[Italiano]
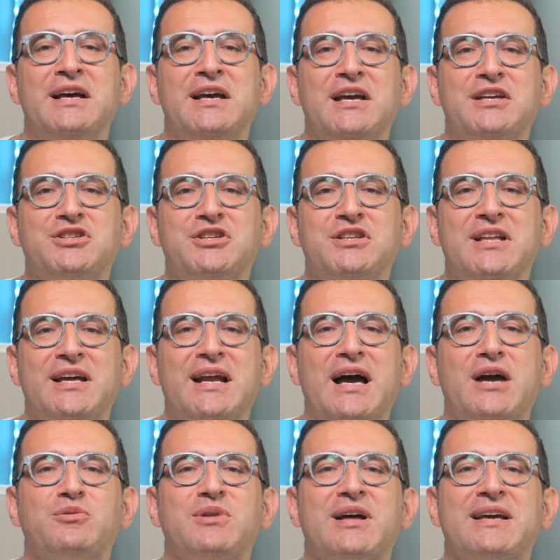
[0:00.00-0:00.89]
e ci
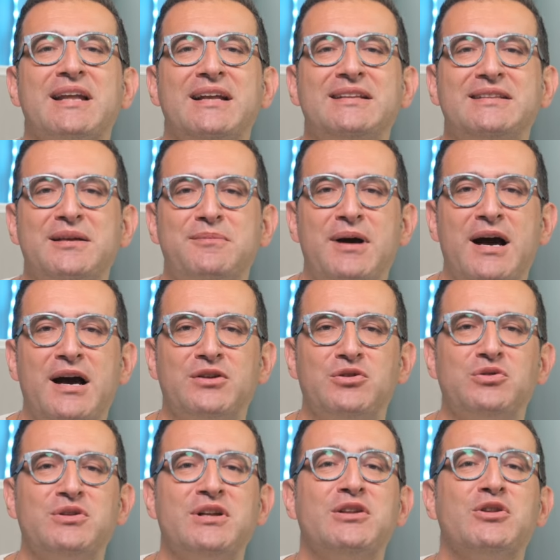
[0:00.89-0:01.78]
darai una grande
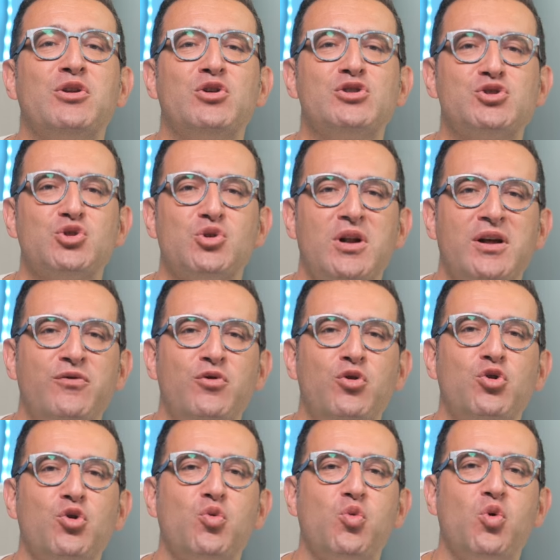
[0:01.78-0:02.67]
mano nel nostro
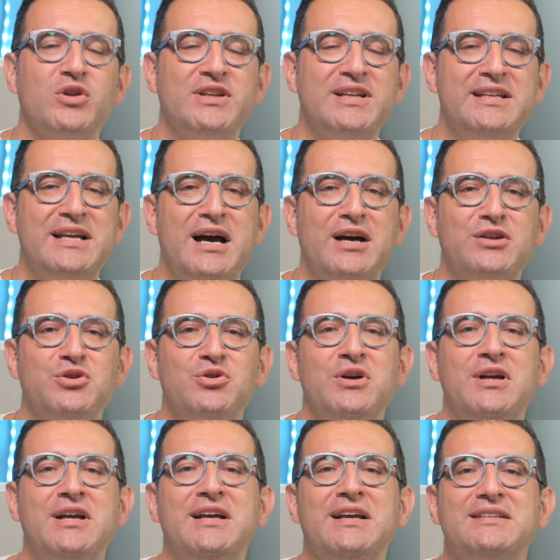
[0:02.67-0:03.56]
lavoro
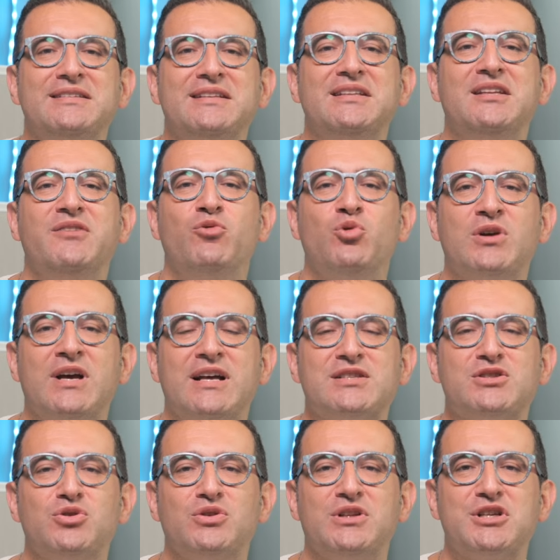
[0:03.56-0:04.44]
quotidiano di
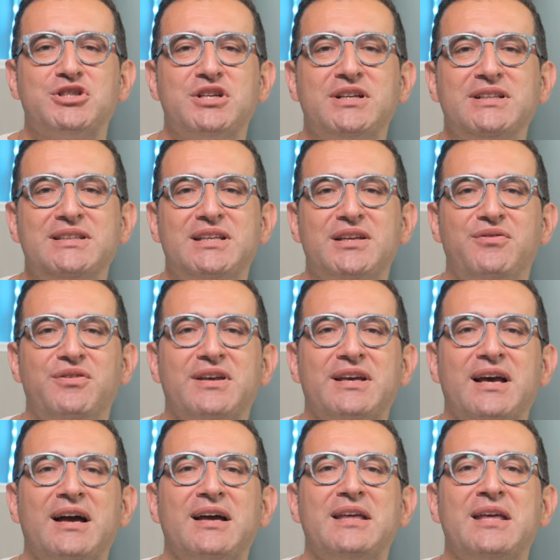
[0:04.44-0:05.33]
divulgazione
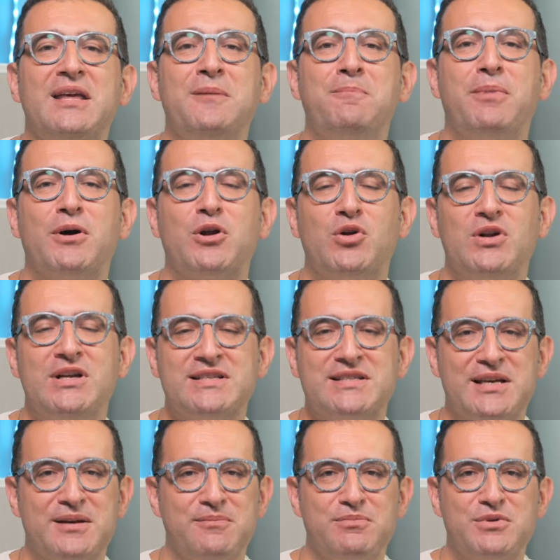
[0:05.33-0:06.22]
scientifica in parole
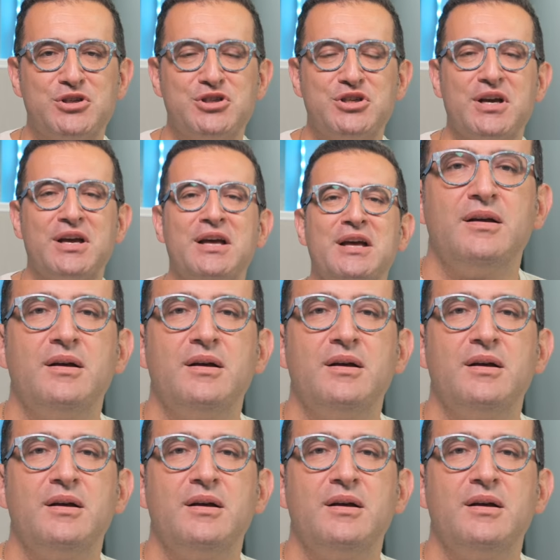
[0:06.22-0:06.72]
semplici.